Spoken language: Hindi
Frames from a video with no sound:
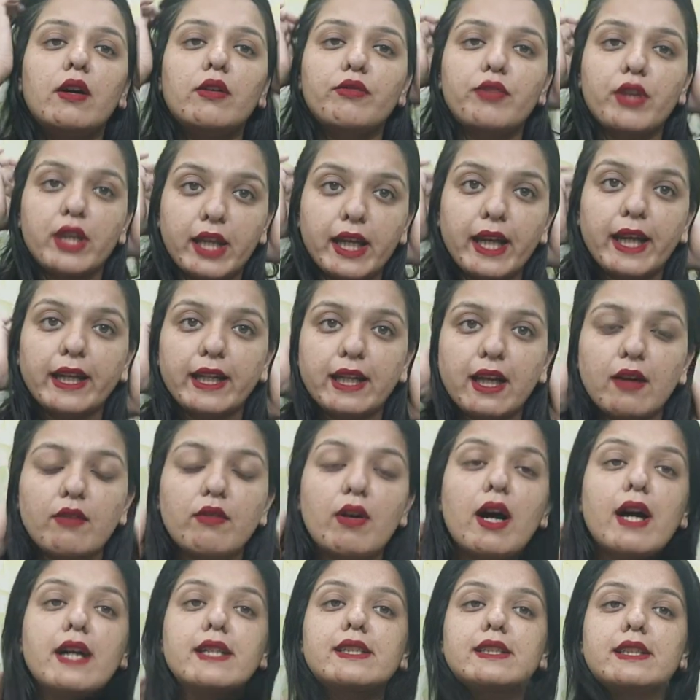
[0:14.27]
वीकेंड का
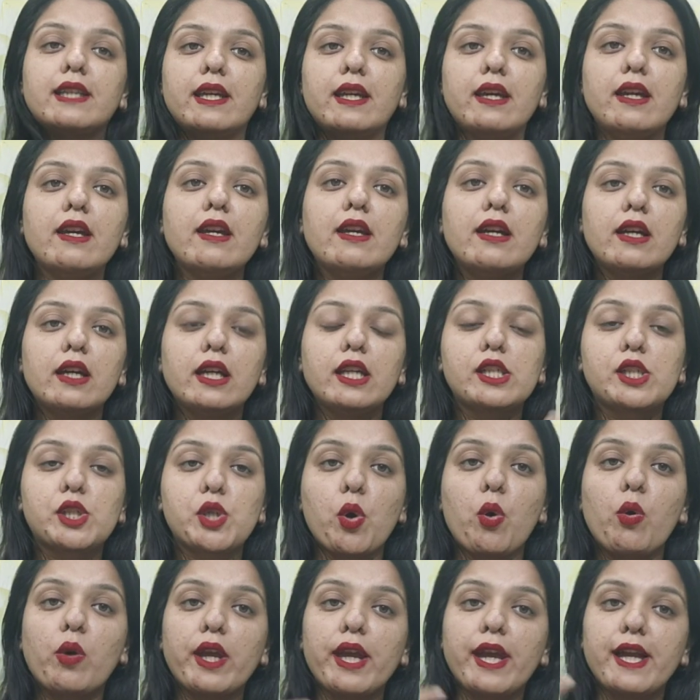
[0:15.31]
वार से
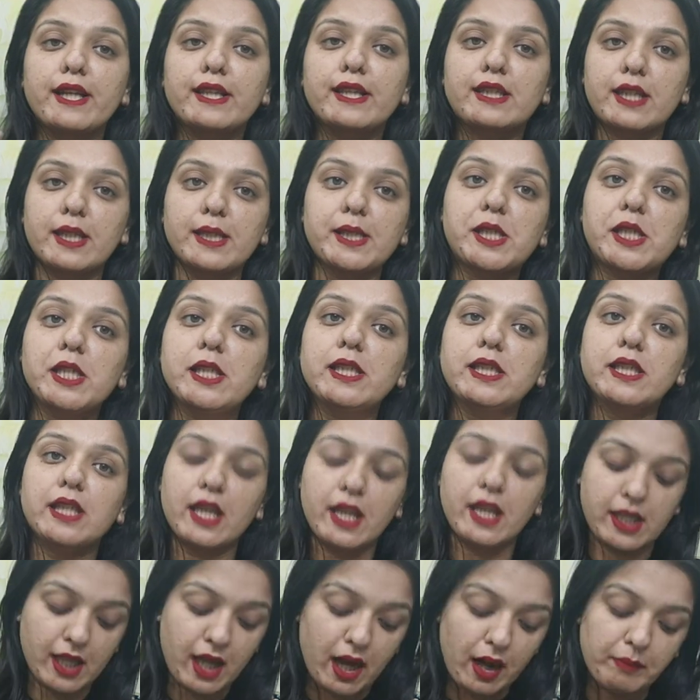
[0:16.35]
शो के एक्सटेंशन
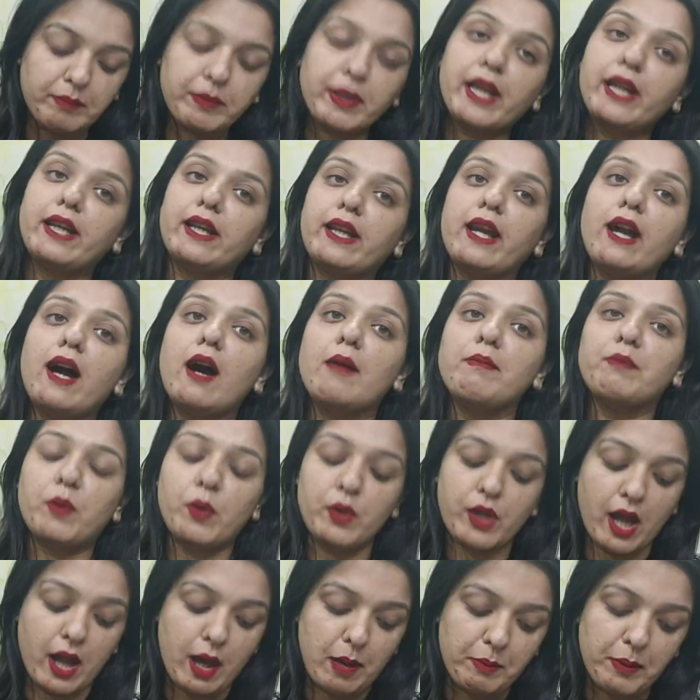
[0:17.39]
से क्या अपडेट है
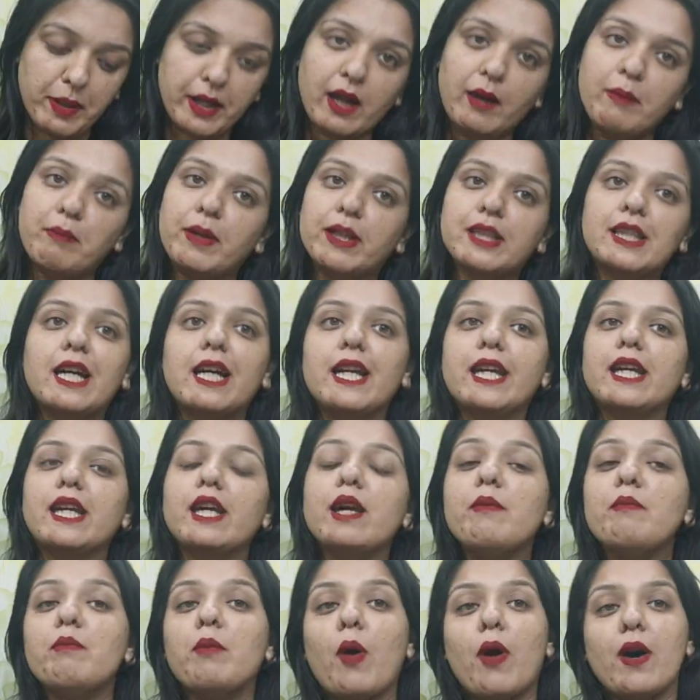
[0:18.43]
आपको यहाँ पर हम
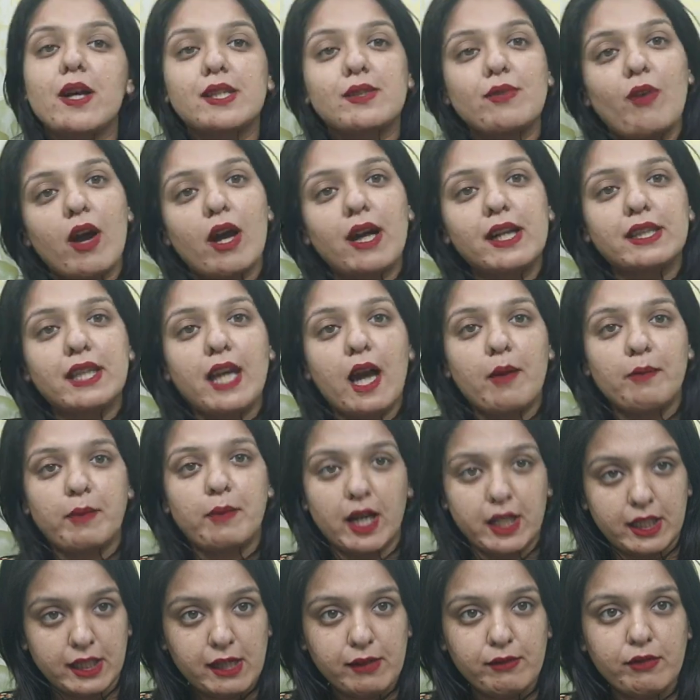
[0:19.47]
बताएंगे बहुत स्वागत है
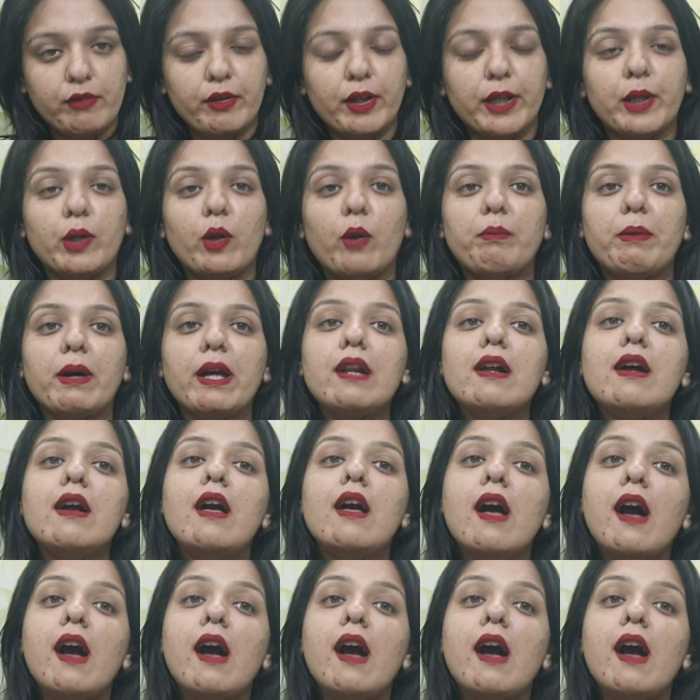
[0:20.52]
आपका टीवी विंडो पर